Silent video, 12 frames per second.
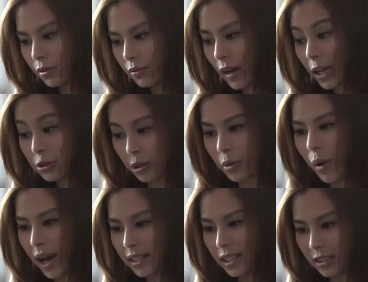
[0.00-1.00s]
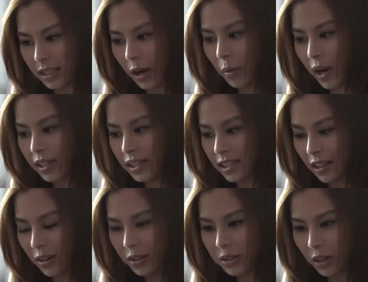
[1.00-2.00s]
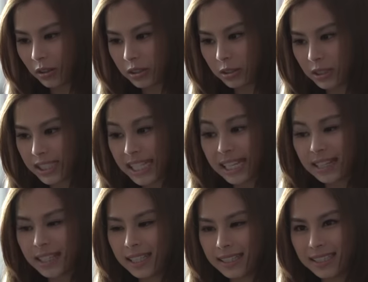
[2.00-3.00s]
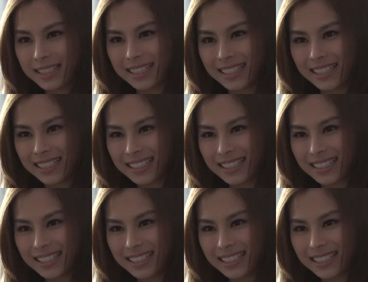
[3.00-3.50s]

发掘完了，找完了，然后就要去建立自己，